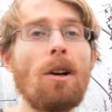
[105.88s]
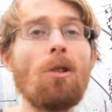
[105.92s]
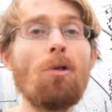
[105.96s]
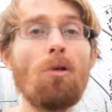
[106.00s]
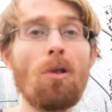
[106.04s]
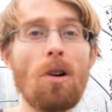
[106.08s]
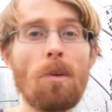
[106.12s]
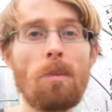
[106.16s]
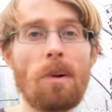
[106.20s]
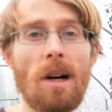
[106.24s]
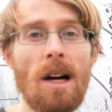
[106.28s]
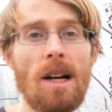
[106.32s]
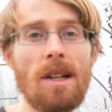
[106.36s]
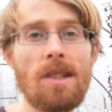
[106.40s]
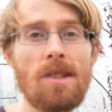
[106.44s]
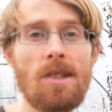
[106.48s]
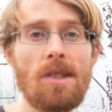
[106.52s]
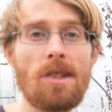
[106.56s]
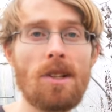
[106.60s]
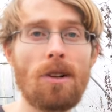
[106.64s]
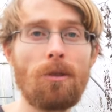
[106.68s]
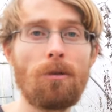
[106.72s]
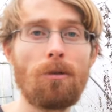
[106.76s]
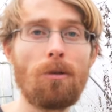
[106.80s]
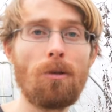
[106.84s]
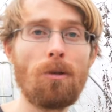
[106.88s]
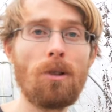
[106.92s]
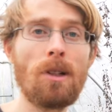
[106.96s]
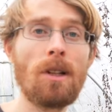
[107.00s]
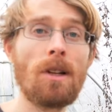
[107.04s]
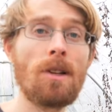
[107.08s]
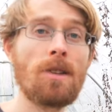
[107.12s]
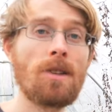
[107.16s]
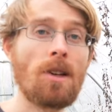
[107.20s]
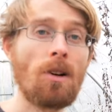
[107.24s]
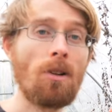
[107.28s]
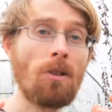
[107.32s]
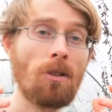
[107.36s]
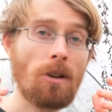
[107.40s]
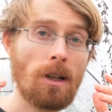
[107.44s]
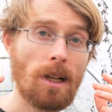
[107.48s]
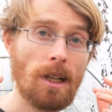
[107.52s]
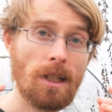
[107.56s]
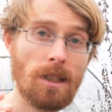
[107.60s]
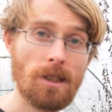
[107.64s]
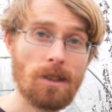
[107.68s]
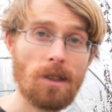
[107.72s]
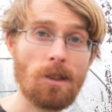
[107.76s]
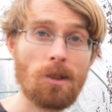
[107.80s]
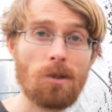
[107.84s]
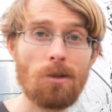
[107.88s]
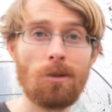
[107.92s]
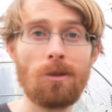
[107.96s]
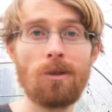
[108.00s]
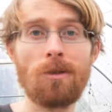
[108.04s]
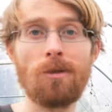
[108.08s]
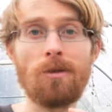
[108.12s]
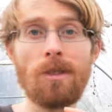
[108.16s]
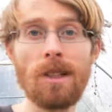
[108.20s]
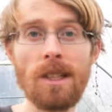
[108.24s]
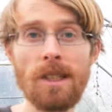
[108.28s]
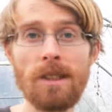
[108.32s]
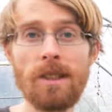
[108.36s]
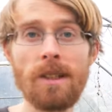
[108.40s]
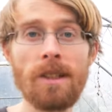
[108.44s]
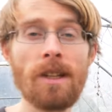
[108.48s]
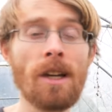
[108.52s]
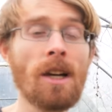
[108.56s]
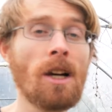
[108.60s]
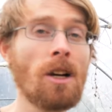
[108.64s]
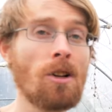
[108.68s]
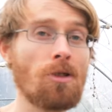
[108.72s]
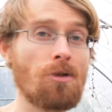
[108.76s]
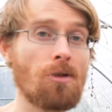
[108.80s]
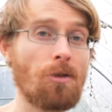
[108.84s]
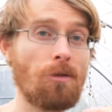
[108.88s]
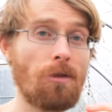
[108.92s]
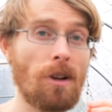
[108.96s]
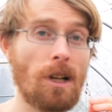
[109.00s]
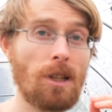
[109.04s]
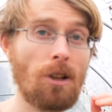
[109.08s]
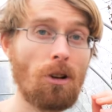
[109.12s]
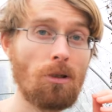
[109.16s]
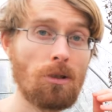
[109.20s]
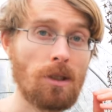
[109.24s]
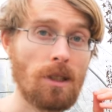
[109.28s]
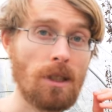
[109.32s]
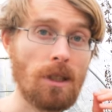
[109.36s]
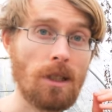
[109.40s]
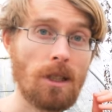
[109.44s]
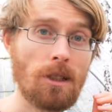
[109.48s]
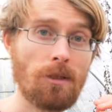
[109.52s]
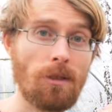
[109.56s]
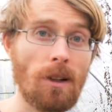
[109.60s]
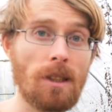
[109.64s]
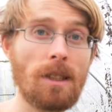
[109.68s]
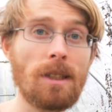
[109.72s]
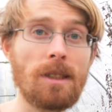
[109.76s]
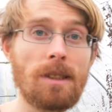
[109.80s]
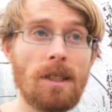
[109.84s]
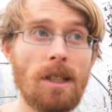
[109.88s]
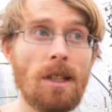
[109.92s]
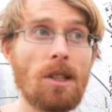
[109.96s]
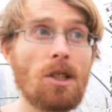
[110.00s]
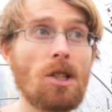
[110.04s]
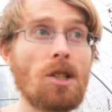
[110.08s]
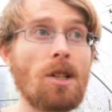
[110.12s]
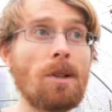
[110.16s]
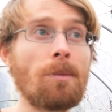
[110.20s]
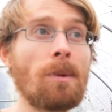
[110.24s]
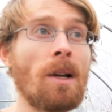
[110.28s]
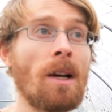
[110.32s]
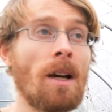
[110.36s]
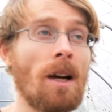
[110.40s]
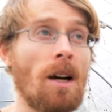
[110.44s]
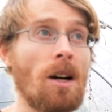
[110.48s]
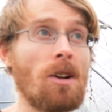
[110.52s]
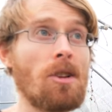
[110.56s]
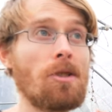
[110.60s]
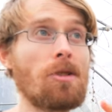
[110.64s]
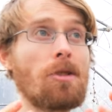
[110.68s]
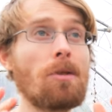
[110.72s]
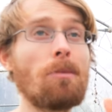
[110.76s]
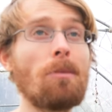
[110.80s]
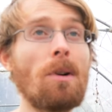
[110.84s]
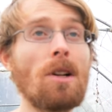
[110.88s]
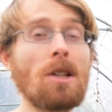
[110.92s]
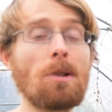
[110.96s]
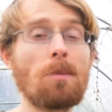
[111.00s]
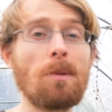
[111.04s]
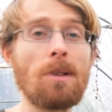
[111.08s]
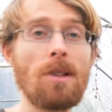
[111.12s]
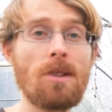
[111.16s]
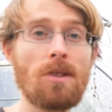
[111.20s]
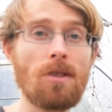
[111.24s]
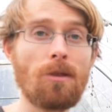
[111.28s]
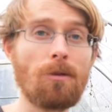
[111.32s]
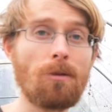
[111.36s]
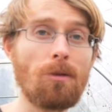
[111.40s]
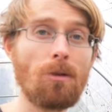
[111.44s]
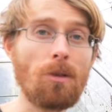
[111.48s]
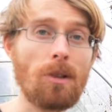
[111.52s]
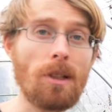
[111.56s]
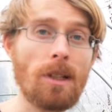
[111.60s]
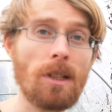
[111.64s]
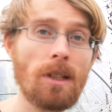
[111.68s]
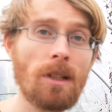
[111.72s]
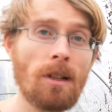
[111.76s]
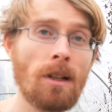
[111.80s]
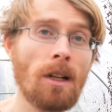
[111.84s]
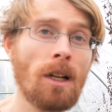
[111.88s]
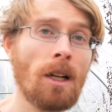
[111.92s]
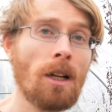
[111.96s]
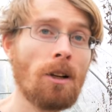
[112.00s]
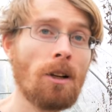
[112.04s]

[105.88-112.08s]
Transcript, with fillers: Der hohe Preis dieser Folie ist auch richtig und wichtig, sofern auch die Qualität stimmt. Also zum Beispiel diese Folie hier